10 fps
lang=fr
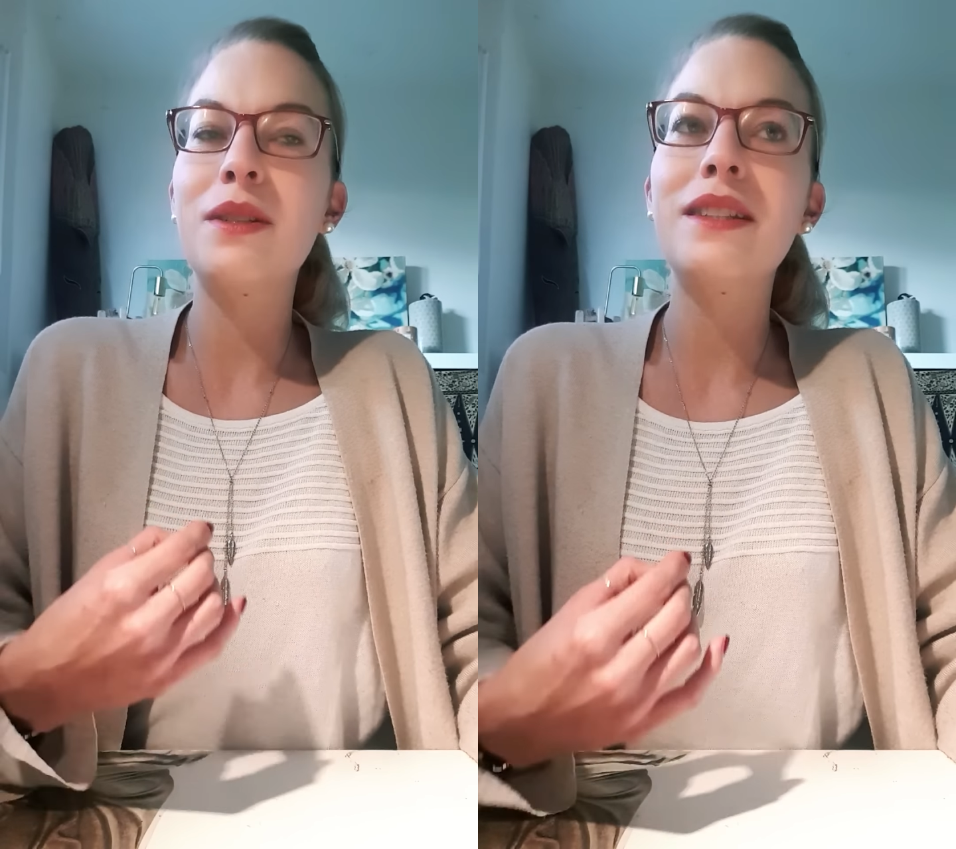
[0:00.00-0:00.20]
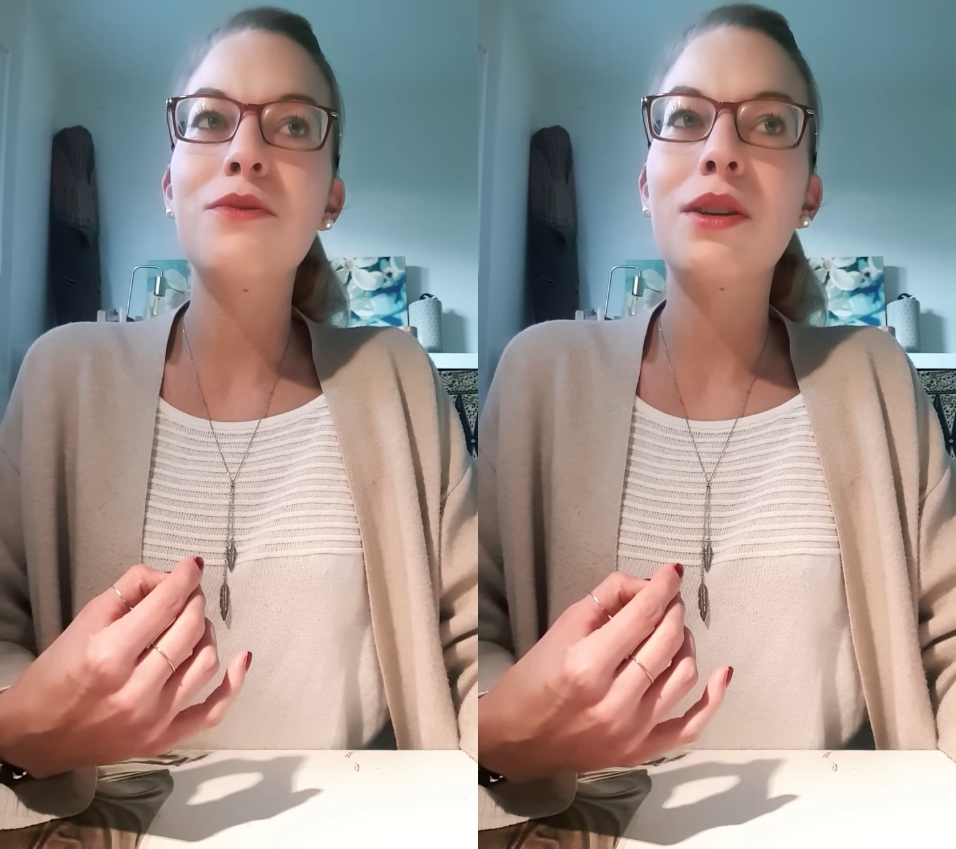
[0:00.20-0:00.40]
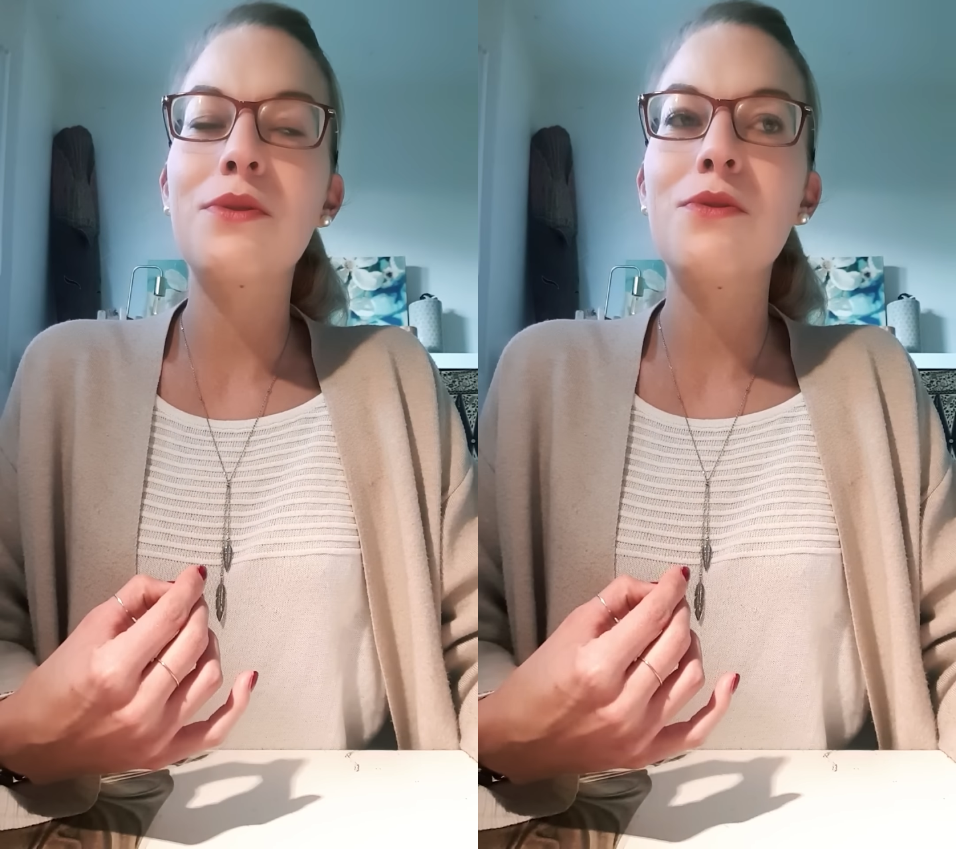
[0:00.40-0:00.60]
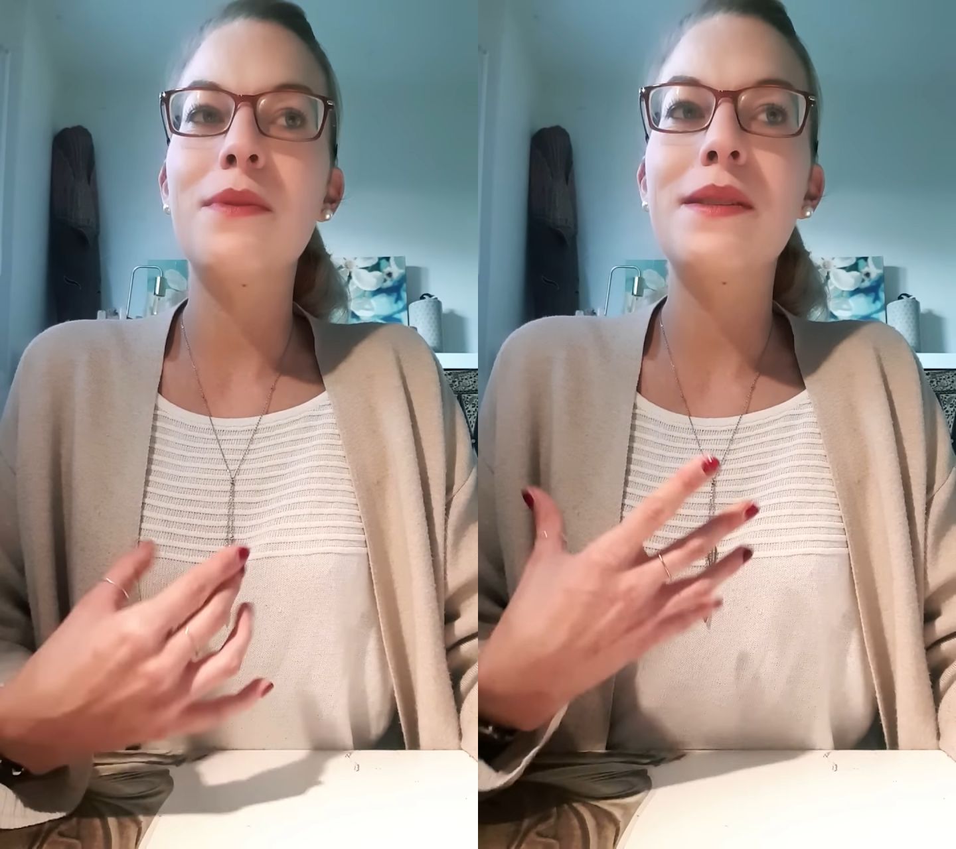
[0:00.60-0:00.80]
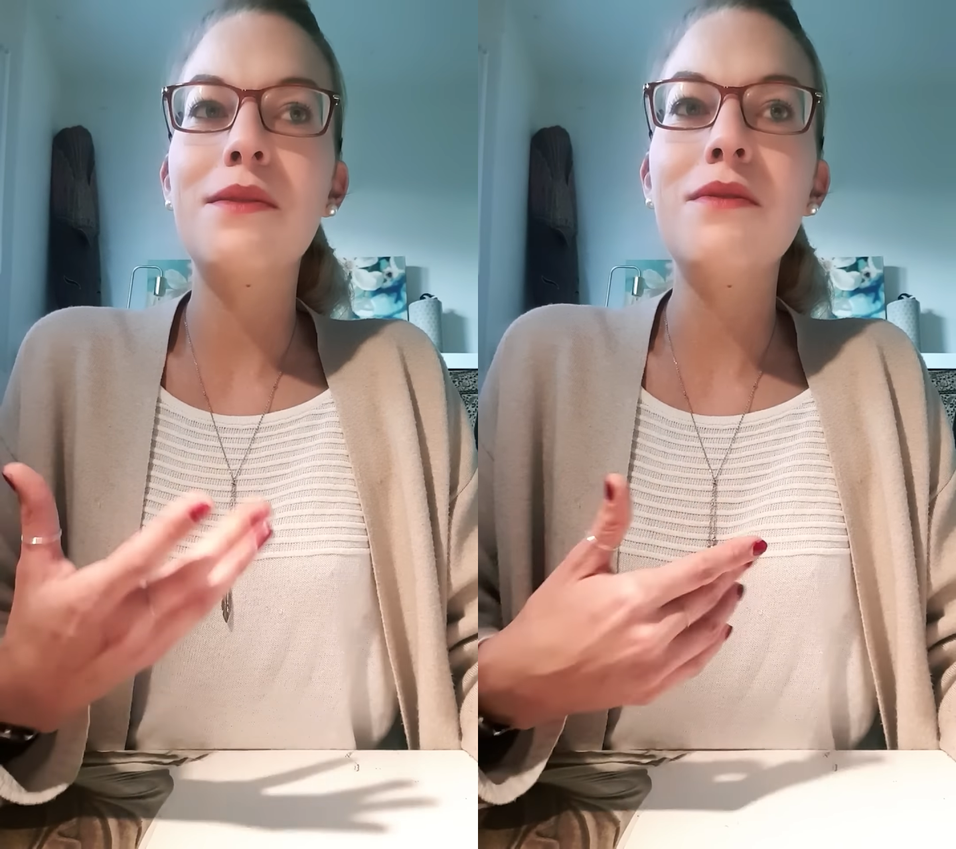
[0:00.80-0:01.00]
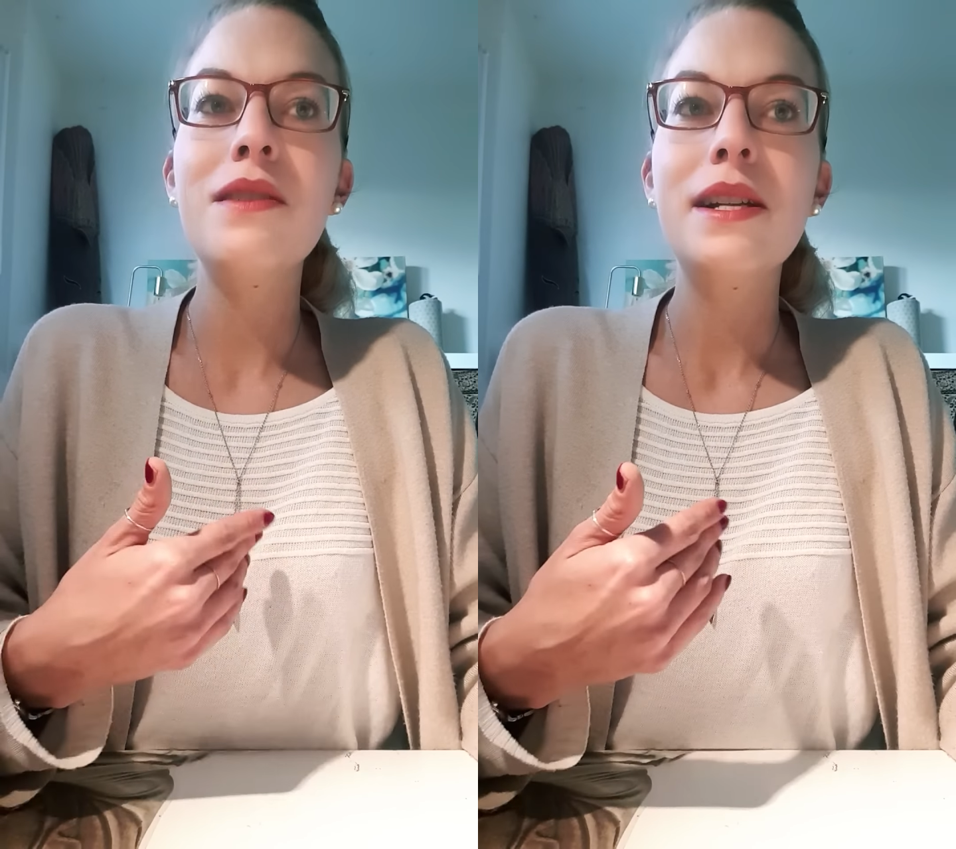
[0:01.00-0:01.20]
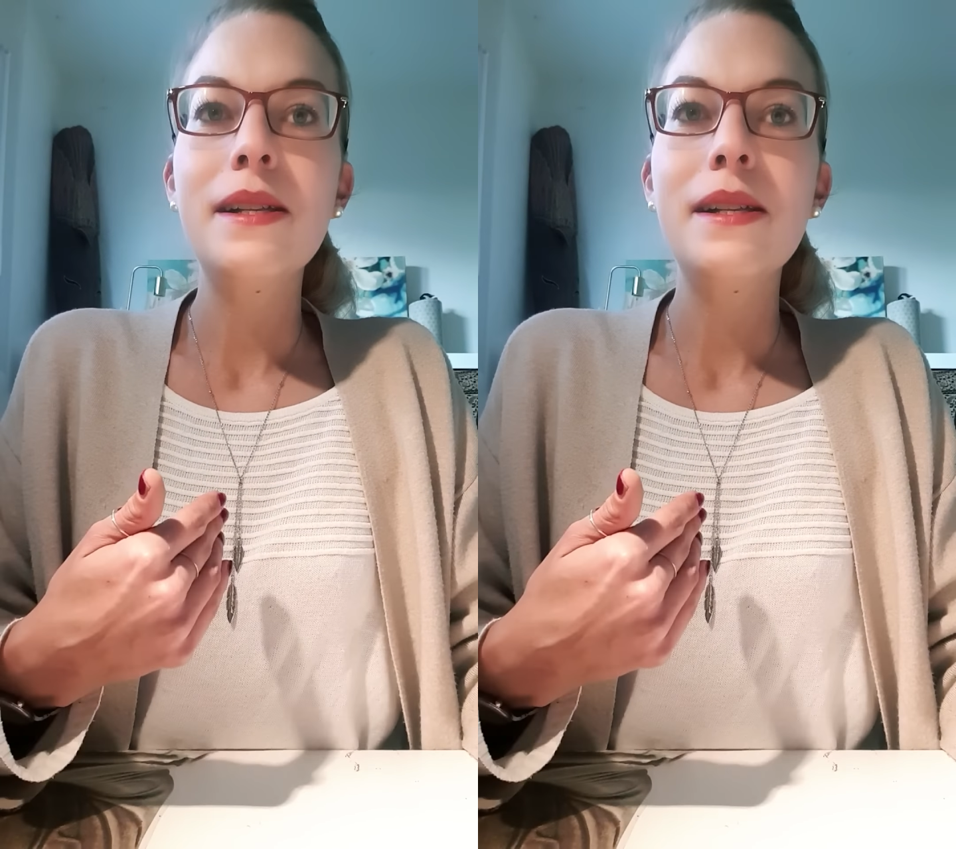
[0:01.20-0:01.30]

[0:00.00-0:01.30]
mettez le doigt dessus, mais sinon,